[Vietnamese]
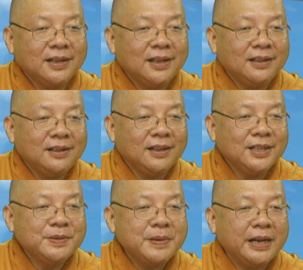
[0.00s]
nên là
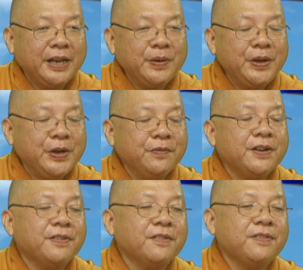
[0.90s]
nhưng mà để hiểu
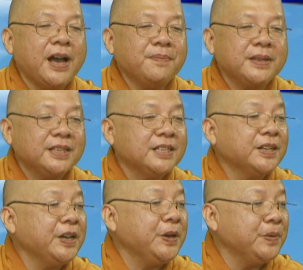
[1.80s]
về phật pháp thì chưa
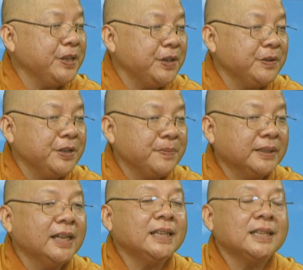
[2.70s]
có hiểu nhiều nhưng mà
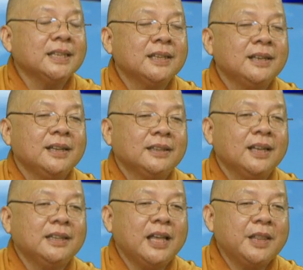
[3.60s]
thích
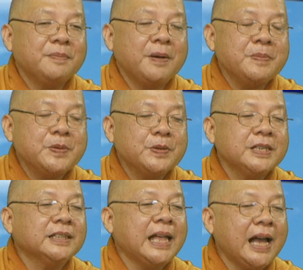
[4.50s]
thích hình bóng của
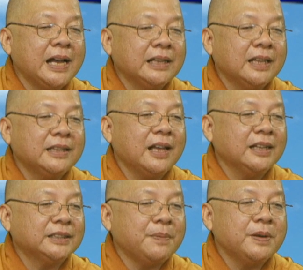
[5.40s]
chư tăng thích
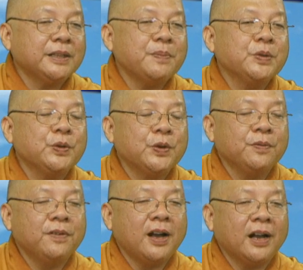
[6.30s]
đời sống ở trong
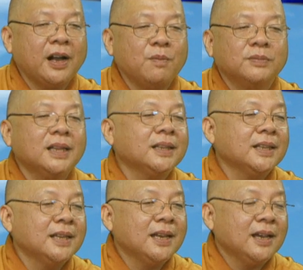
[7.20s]
chùa và không thích
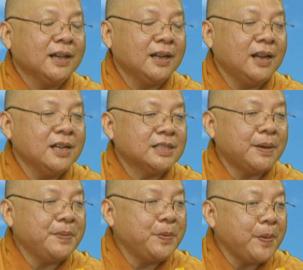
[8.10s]
cái đời
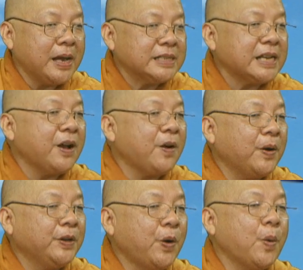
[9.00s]
sống ở ngoài xã
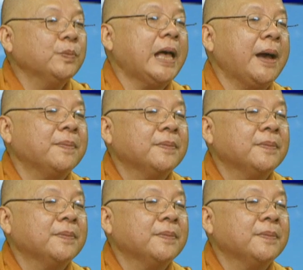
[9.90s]
hội nó hỗn tạp